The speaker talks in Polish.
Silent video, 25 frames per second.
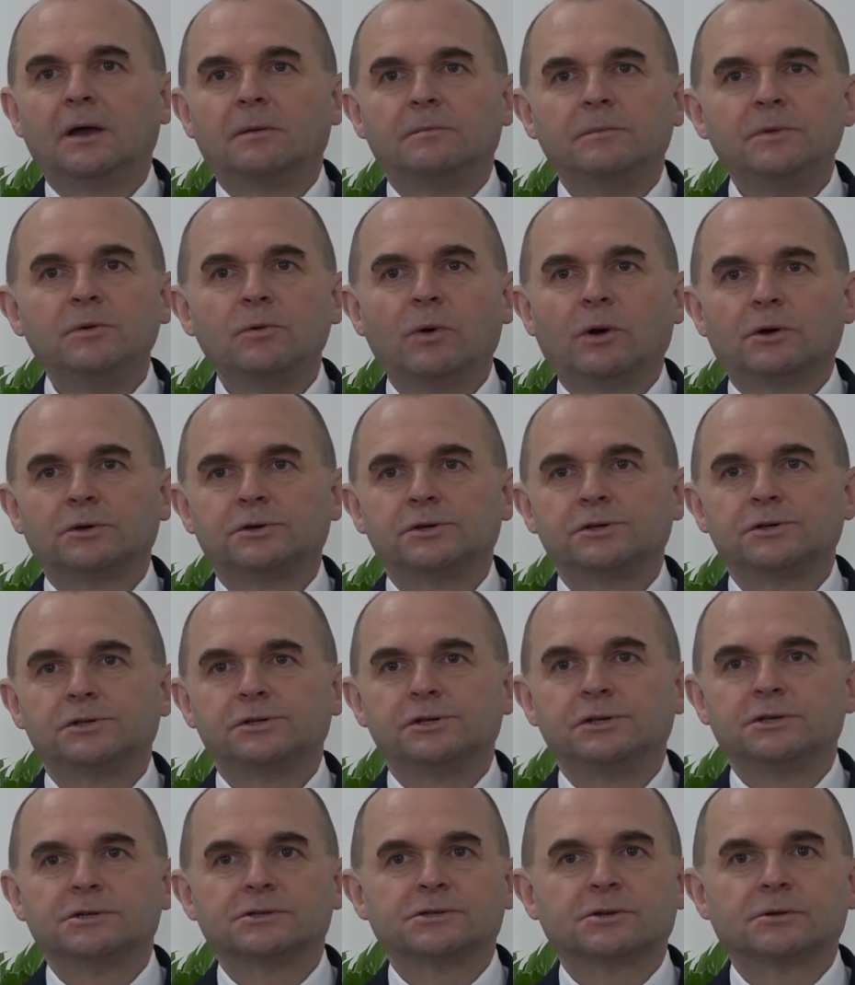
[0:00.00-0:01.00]

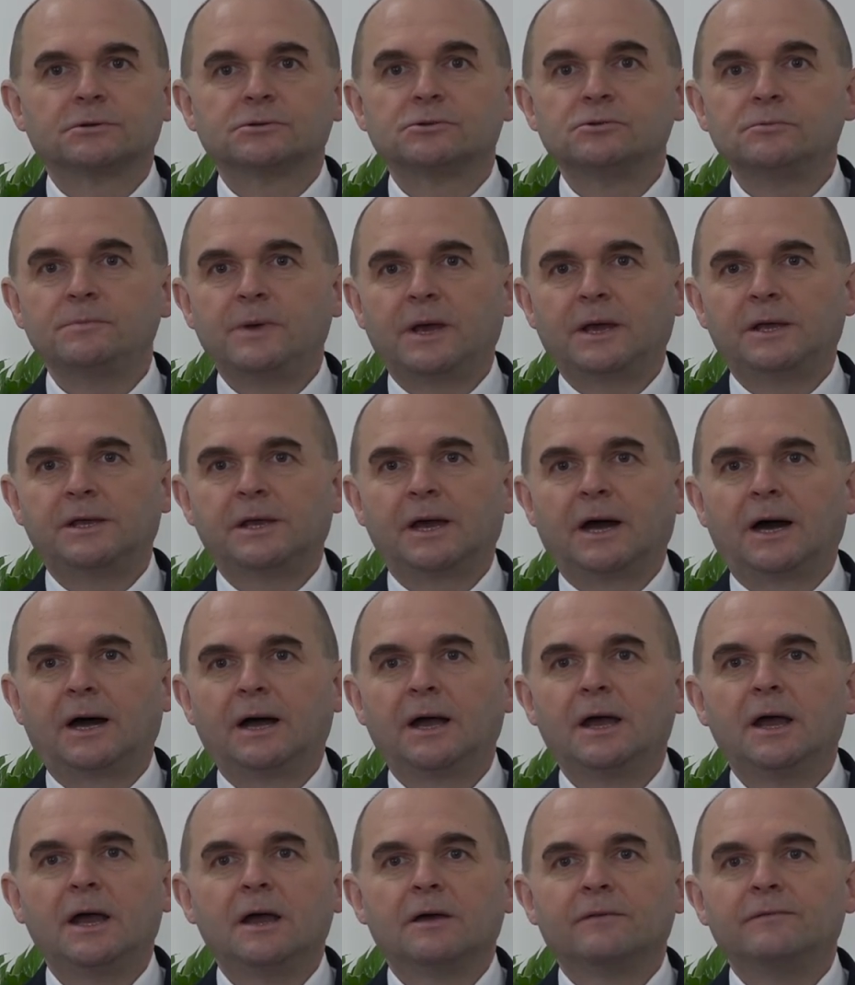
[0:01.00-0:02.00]
miłości, zrozumienia,
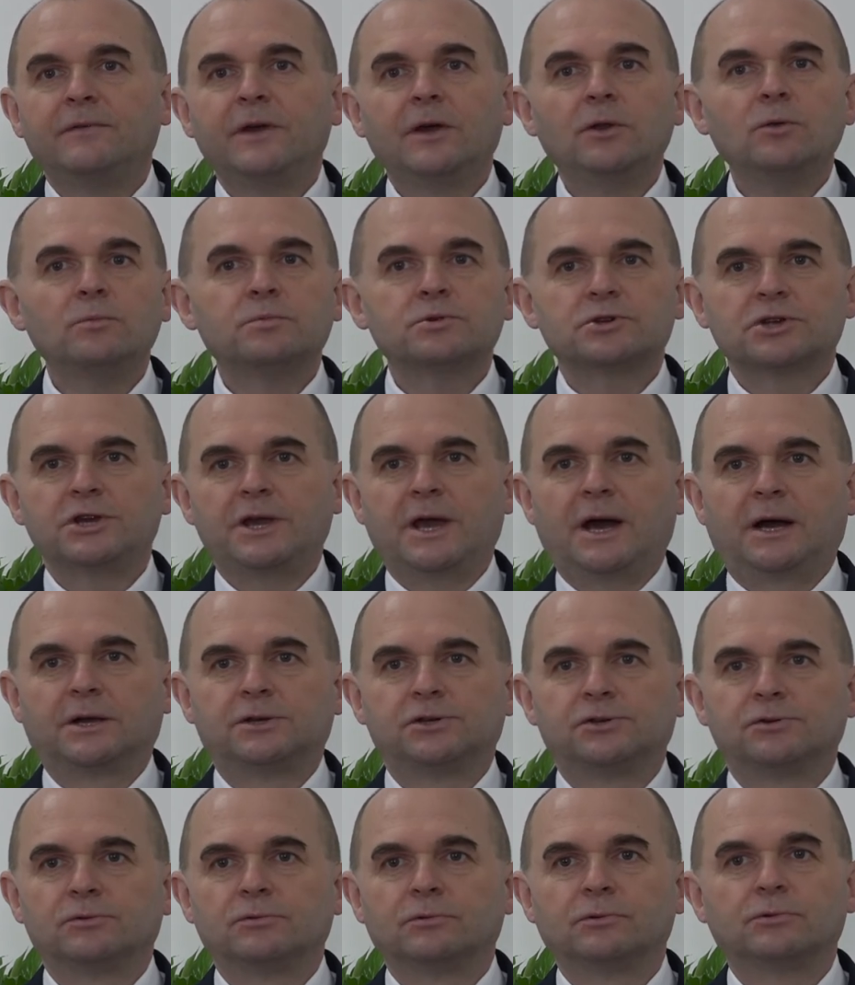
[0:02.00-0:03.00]
wielu
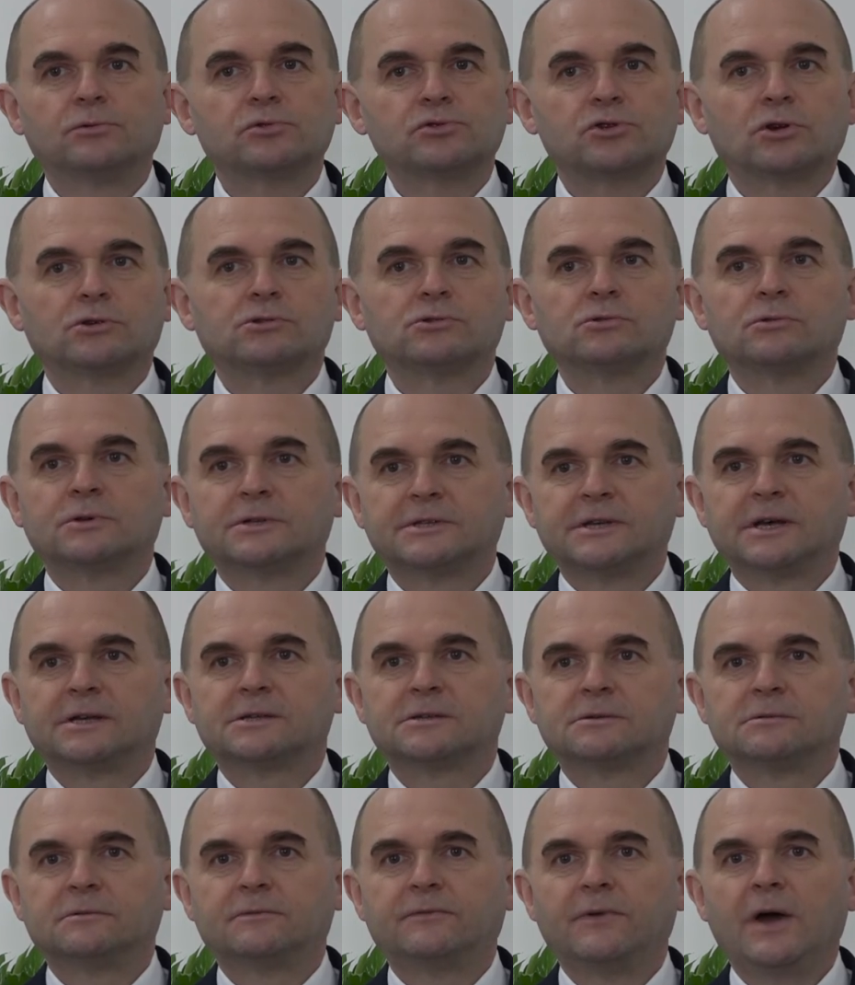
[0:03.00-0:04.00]
przyjaciół, dużo
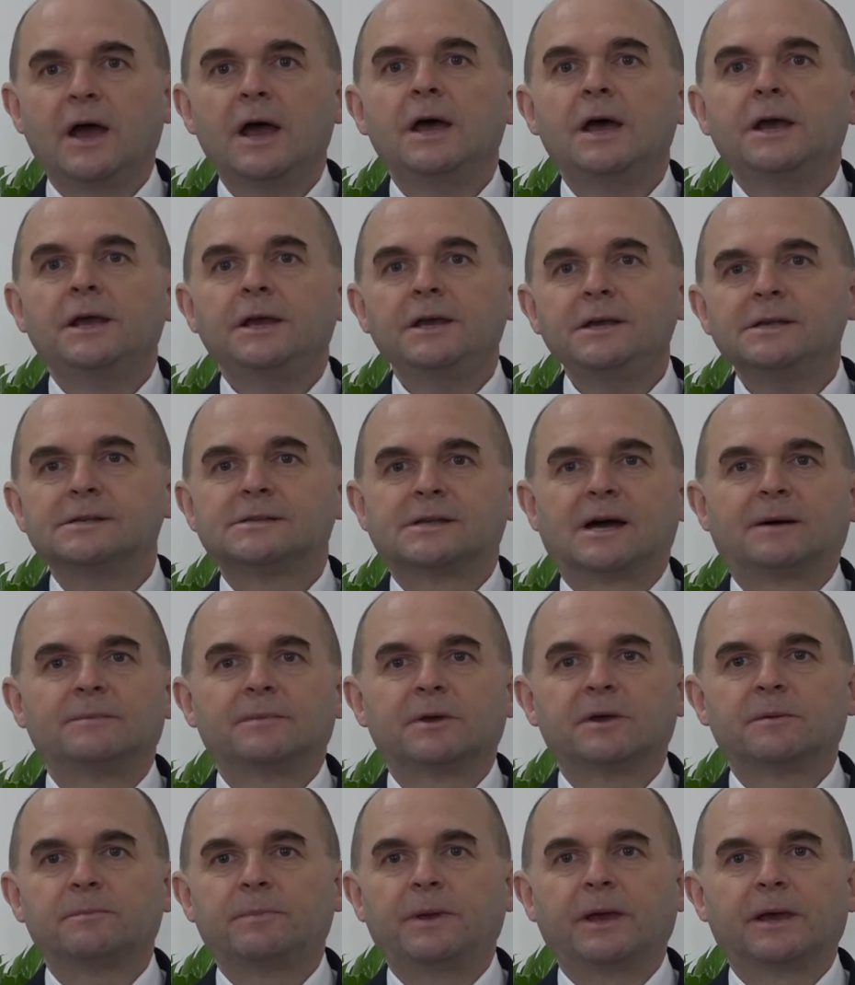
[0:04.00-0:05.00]
sukcesów i
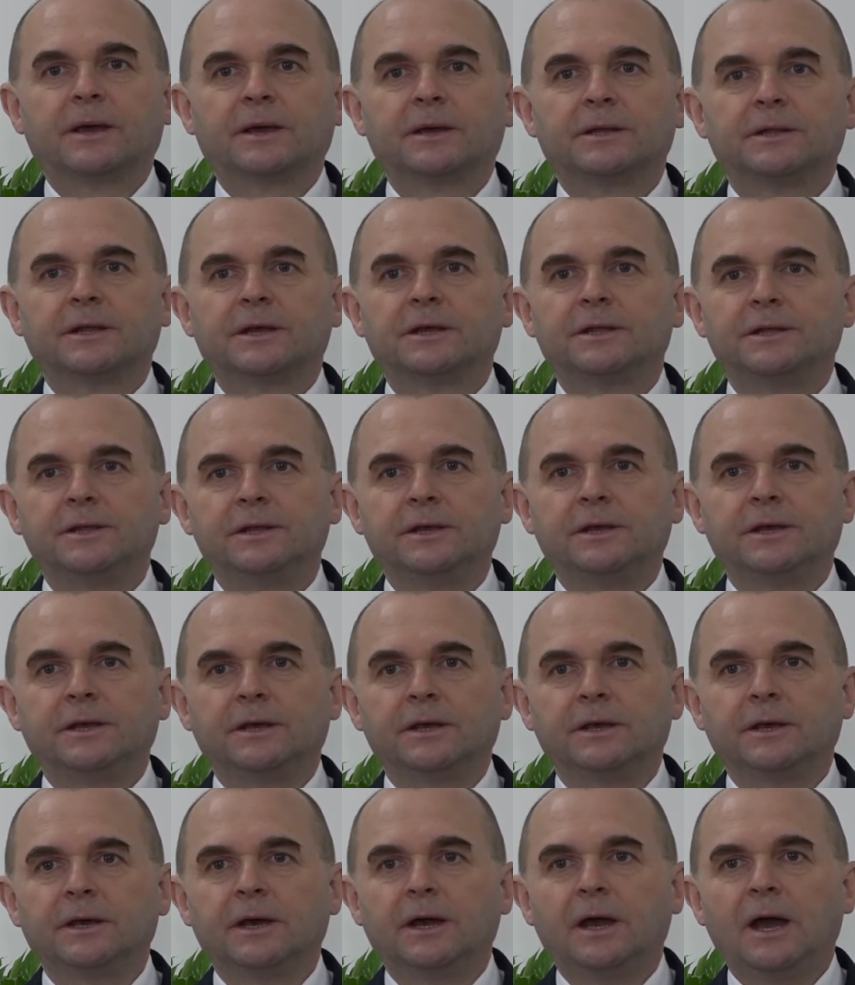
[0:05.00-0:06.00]
samych pięknych
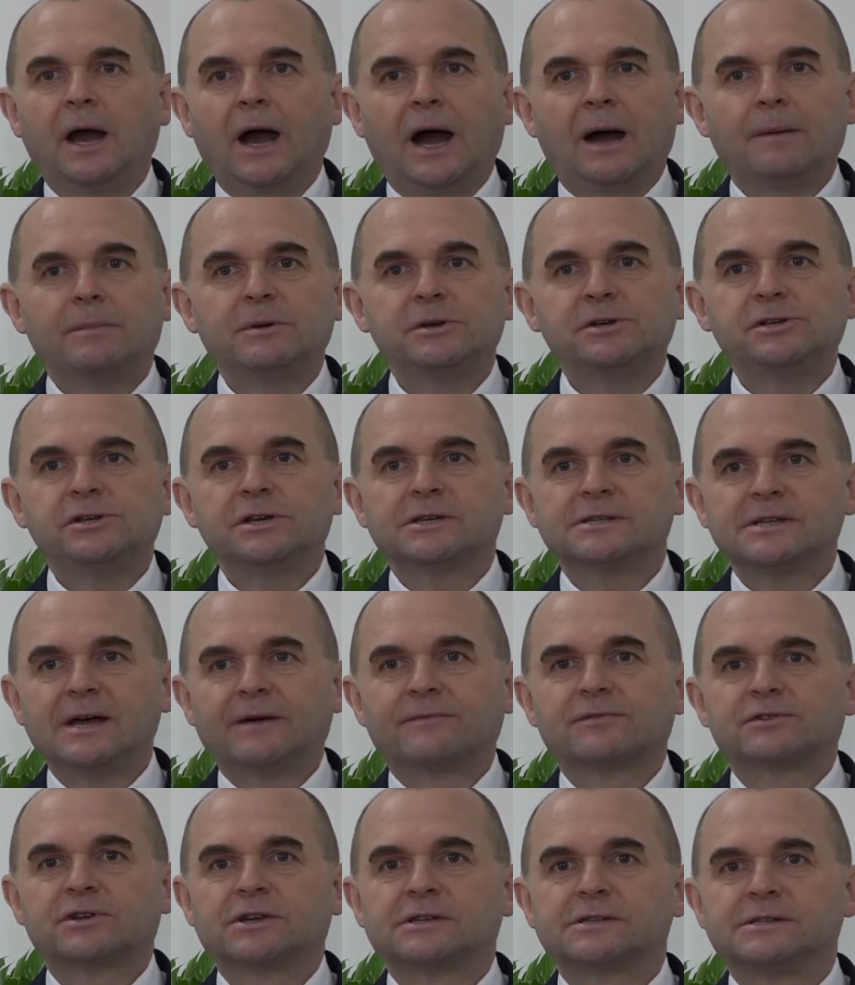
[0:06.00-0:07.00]
dni, abyście
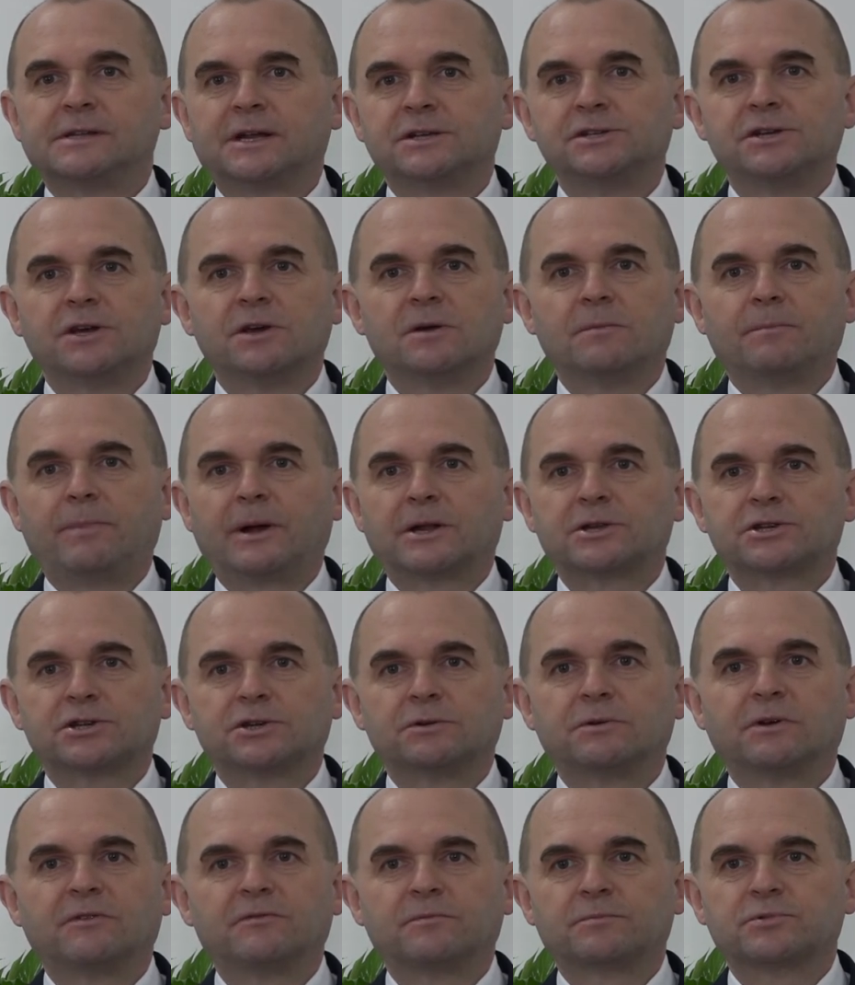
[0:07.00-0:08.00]
zawsze z nadzieją
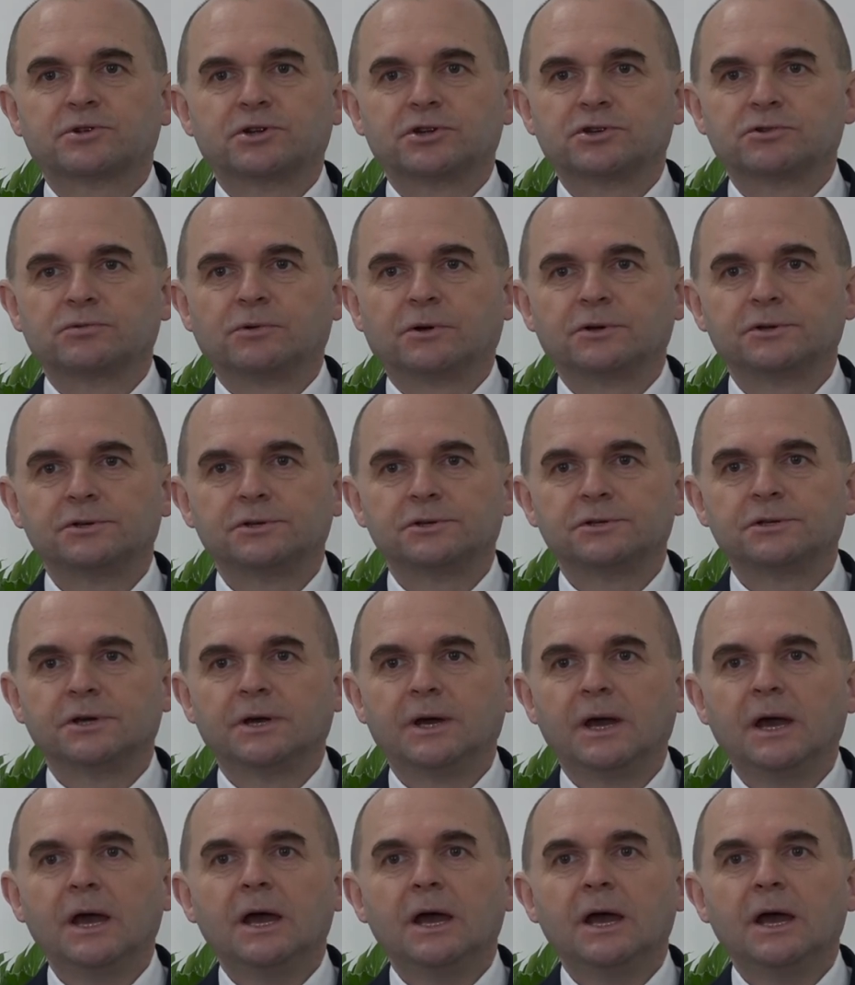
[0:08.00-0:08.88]
patrzyły w przyszłość.